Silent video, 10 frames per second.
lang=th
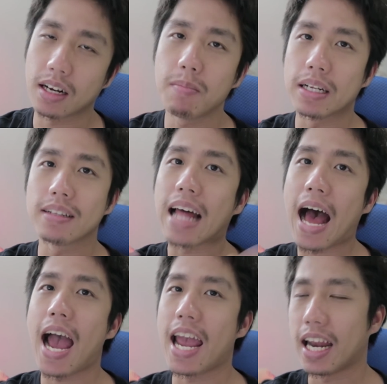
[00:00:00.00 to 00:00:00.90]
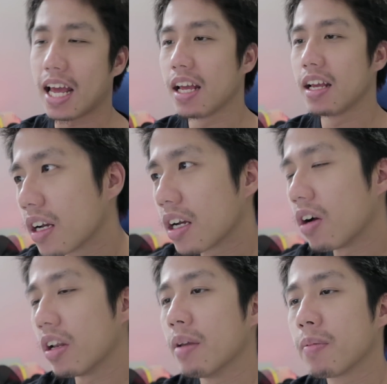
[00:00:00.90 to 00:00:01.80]
ก็เหมือนตายนะค
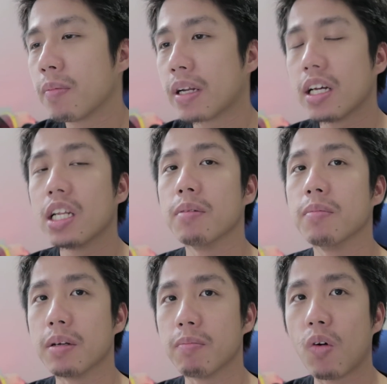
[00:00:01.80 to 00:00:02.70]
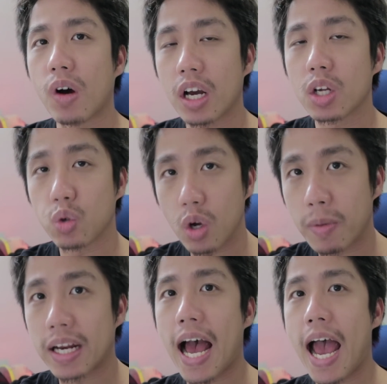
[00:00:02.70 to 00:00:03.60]
ราวนี้มันก็เลยเหมือนแบบว่าช่วย
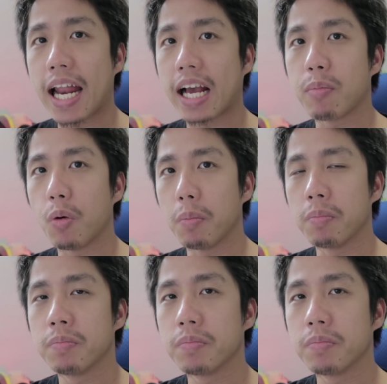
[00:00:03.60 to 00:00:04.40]
มาได้นะครับผม